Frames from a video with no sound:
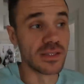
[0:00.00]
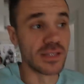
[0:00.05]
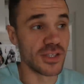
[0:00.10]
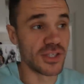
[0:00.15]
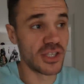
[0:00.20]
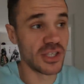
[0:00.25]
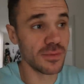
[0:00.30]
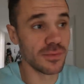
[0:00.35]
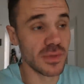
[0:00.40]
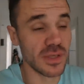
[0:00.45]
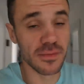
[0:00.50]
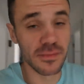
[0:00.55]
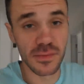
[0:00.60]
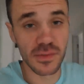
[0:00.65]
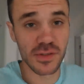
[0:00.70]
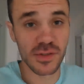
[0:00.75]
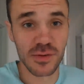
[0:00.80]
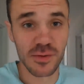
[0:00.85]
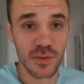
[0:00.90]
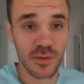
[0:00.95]
Зачем
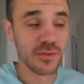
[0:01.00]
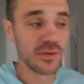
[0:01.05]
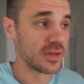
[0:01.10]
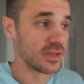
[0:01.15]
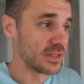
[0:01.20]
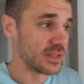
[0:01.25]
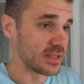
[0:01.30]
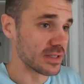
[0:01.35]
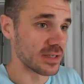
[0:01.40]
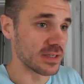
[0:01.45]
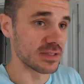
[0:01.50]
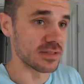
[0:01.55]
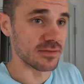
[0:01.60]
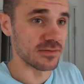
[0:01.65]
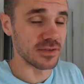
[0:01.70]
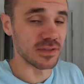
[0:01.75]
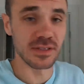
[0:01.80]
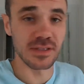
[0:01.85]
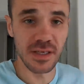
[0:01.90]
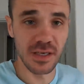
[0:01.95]
нам снова ехать
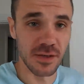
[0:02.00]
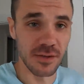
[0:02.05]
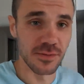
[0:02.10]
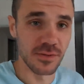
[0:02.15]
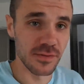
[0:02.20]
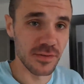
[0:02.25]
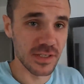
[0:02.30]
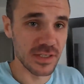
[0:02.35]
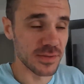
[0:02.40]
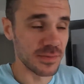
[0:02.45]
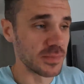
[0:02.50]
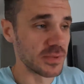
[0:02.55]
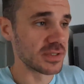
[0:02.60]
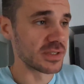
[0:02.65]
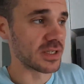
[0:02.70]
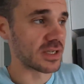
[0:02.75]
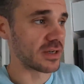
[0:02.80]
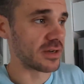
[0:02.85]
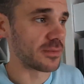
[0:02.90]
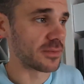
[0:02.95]
в Анталию? Давайте
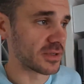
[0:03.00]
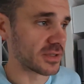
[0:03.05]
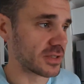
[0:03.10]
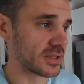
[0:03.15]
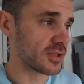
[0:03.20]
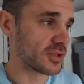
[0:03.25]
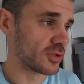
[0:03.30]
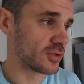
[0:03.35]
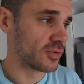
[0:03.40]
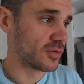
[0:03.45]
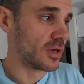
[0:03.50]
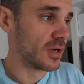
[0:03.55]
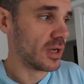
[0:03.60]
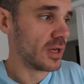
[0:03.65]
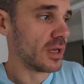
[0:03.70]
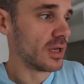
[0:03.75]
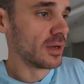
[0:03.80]
быстренько вам расскажу.